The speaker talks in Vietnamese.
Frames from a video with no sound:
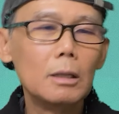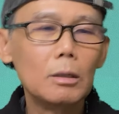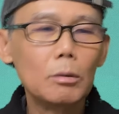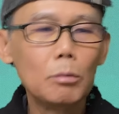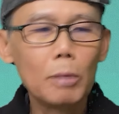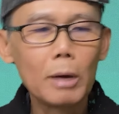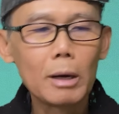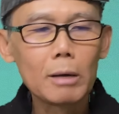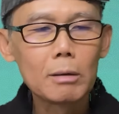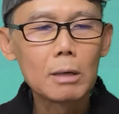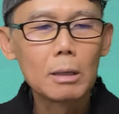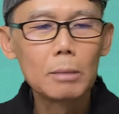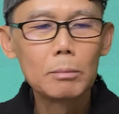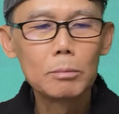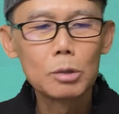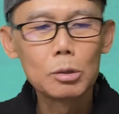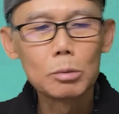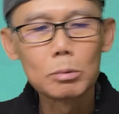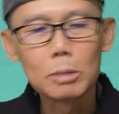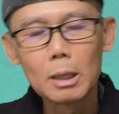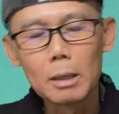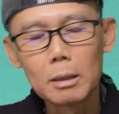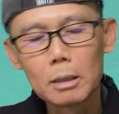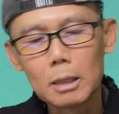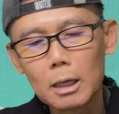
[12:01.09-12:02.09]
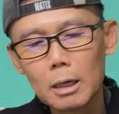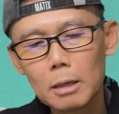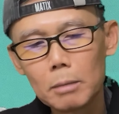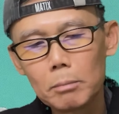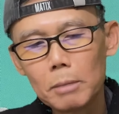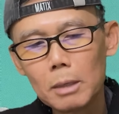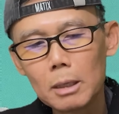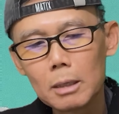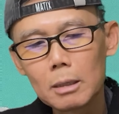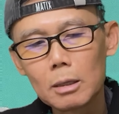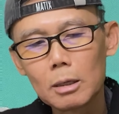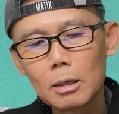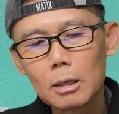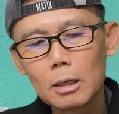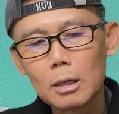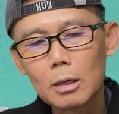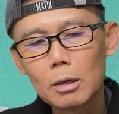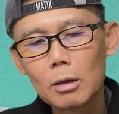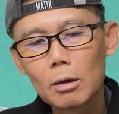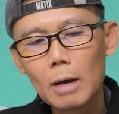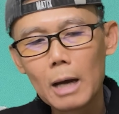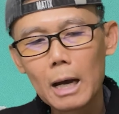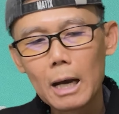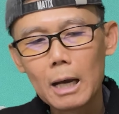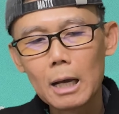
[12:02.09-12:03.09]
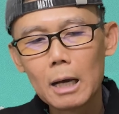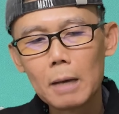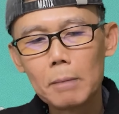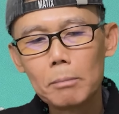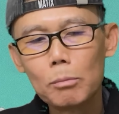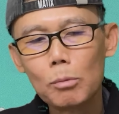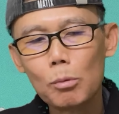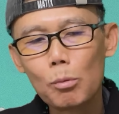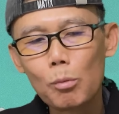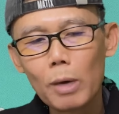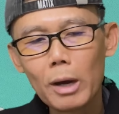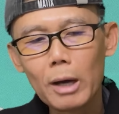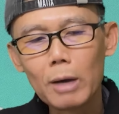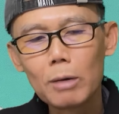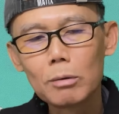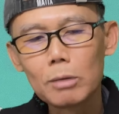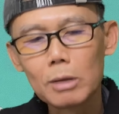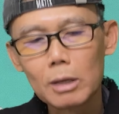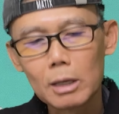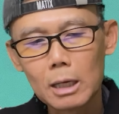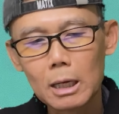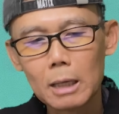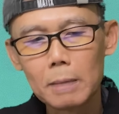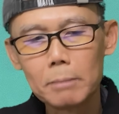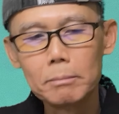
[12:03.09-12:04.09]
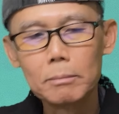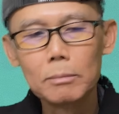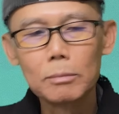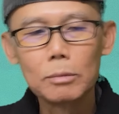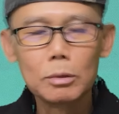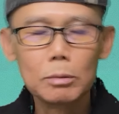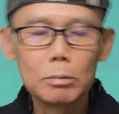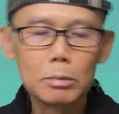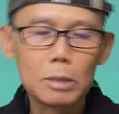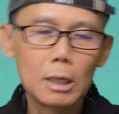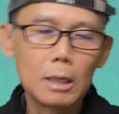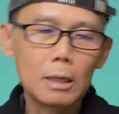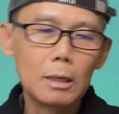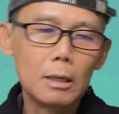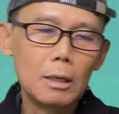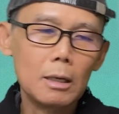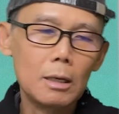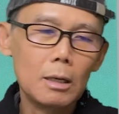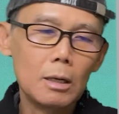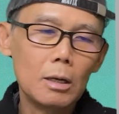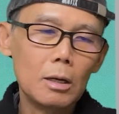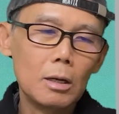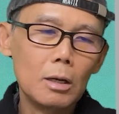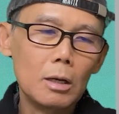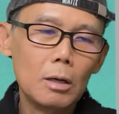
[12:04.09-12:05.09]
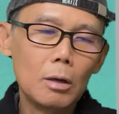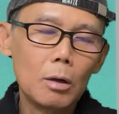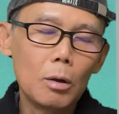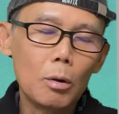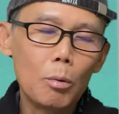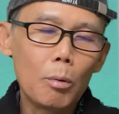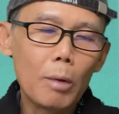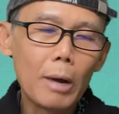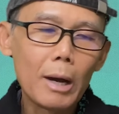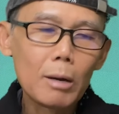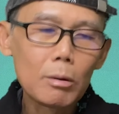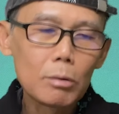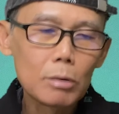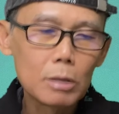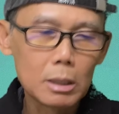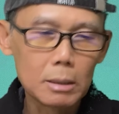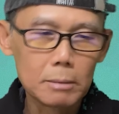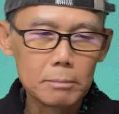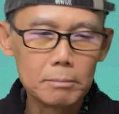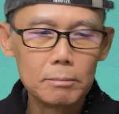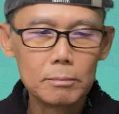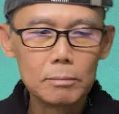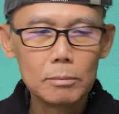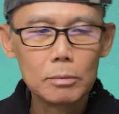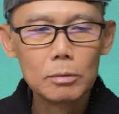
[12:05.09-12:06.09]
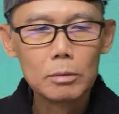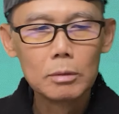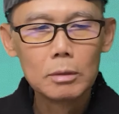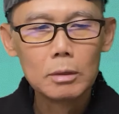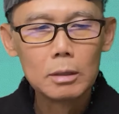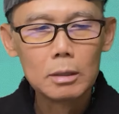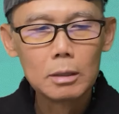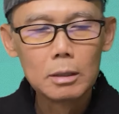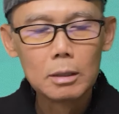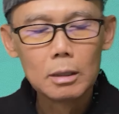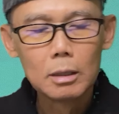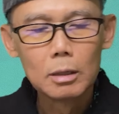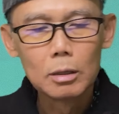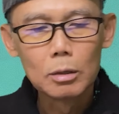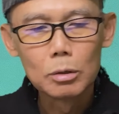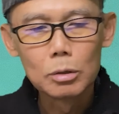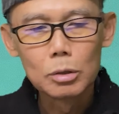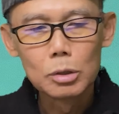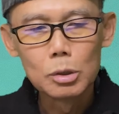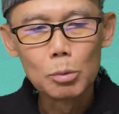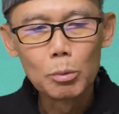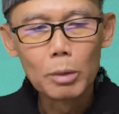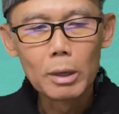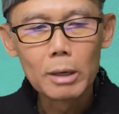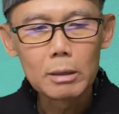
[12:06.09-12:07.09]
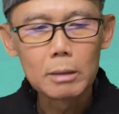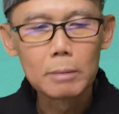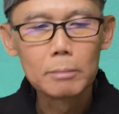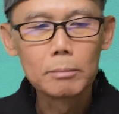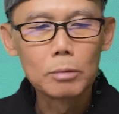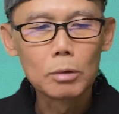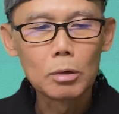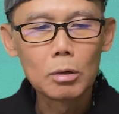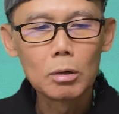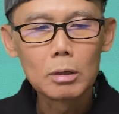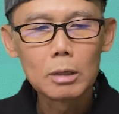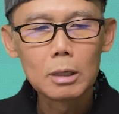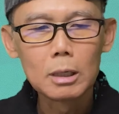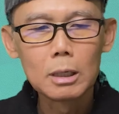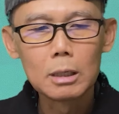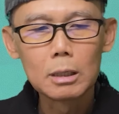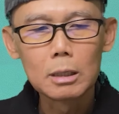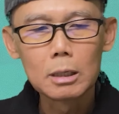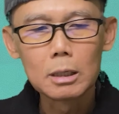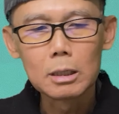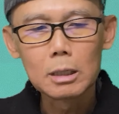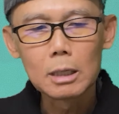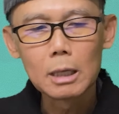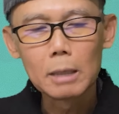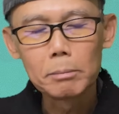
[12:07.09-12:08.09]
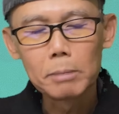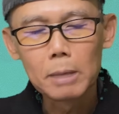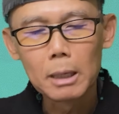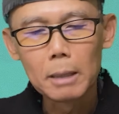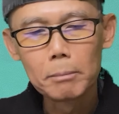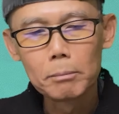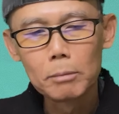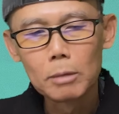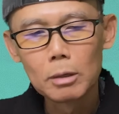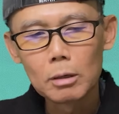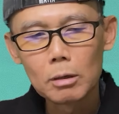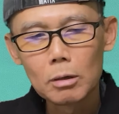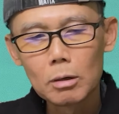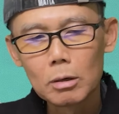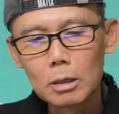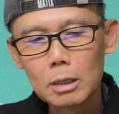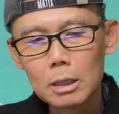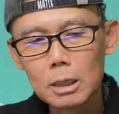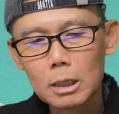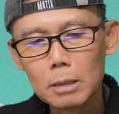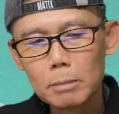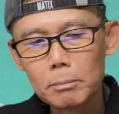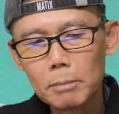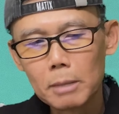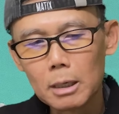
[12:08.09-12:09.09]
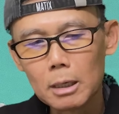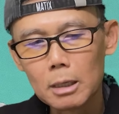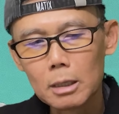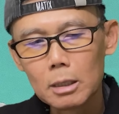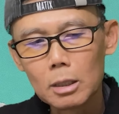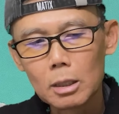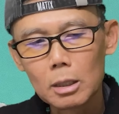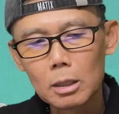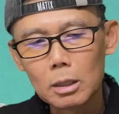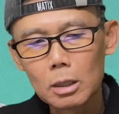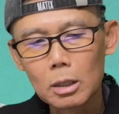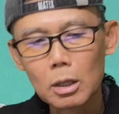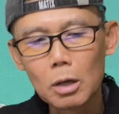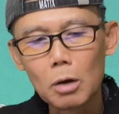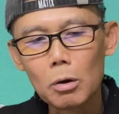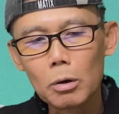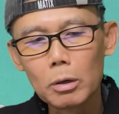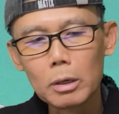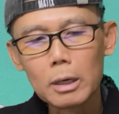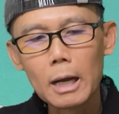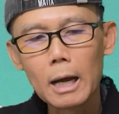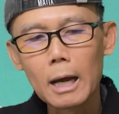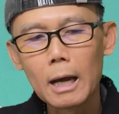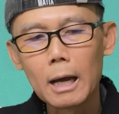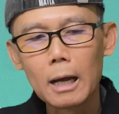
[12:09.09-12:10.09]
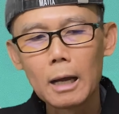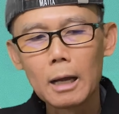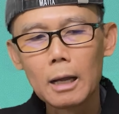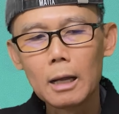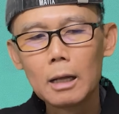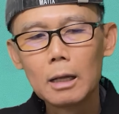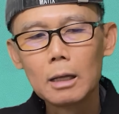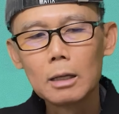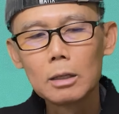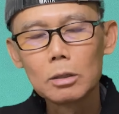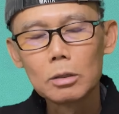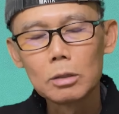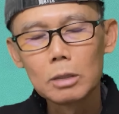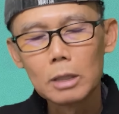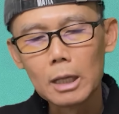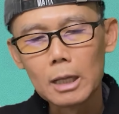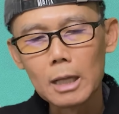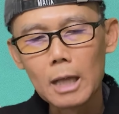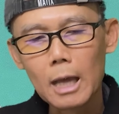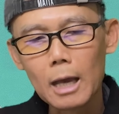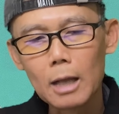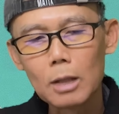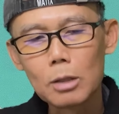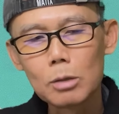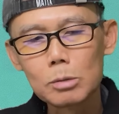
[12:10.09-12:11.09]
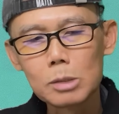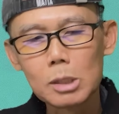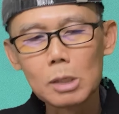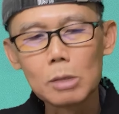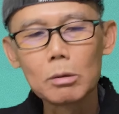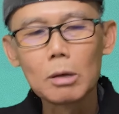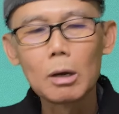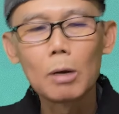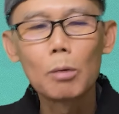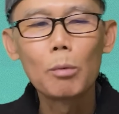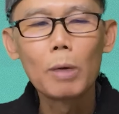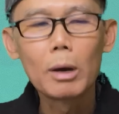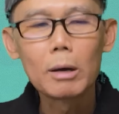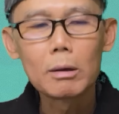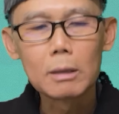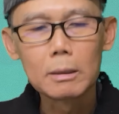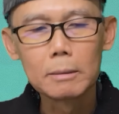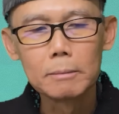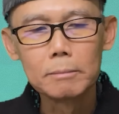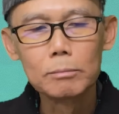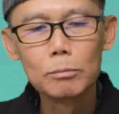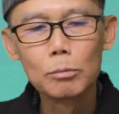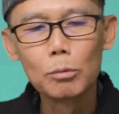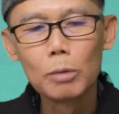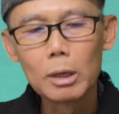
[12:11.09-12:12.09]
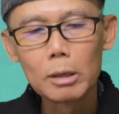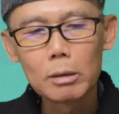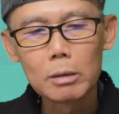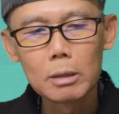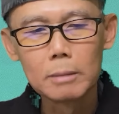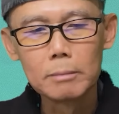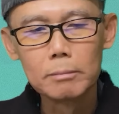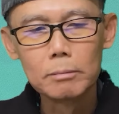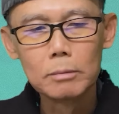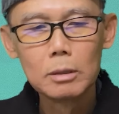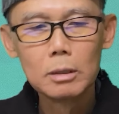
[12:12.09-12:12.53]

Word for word: Welcome chúng ta thấy biết rồi đó, nó hai âm well và cầm đúng chưa. Welcome, you're welcome. Có người cái cầm cầm đó, có người Mỹ thổi ra nhẹ nhẹ chút xíu nha, welcome, welcome.